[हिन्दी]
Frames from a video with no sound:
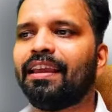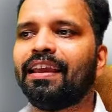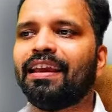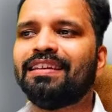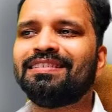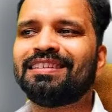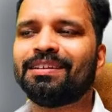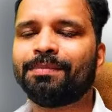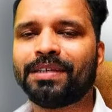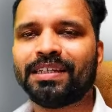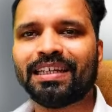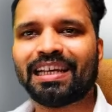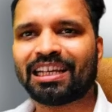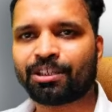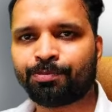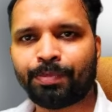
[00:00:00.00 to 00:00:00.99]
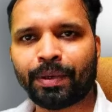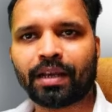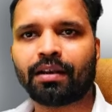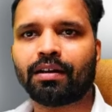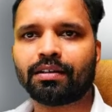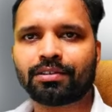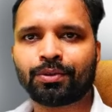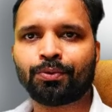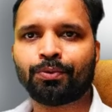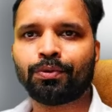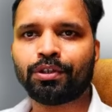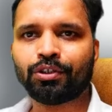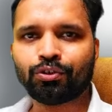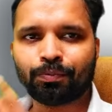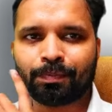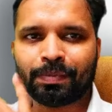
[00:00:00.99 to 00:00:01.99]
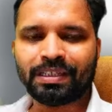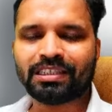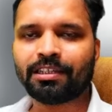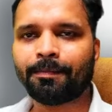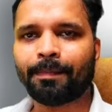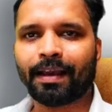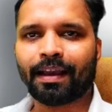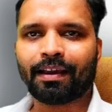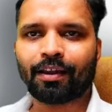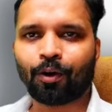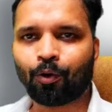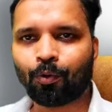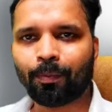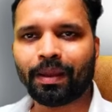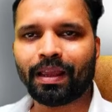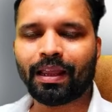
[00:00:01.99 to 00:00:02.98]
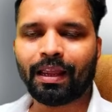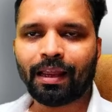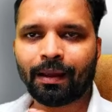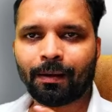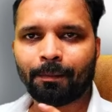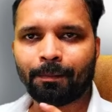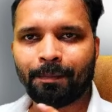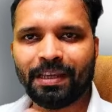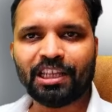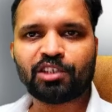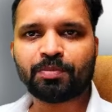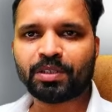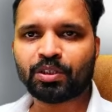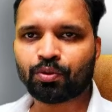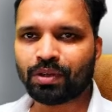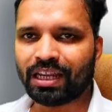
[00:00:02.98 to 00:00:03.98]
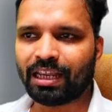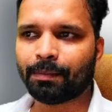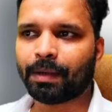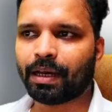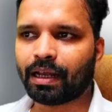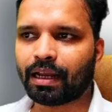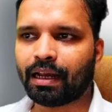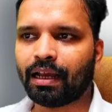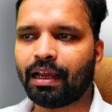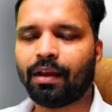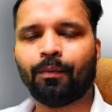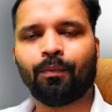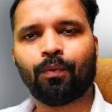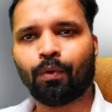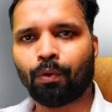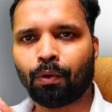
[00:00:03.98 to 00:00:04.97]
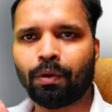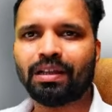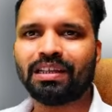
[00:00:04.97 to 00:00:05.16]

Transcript: ए से मैं ये एक्सपेक्ट कर सकूं कि जो पीछे बैकग्राउंड में बीच में जो नेम आ रहा है वो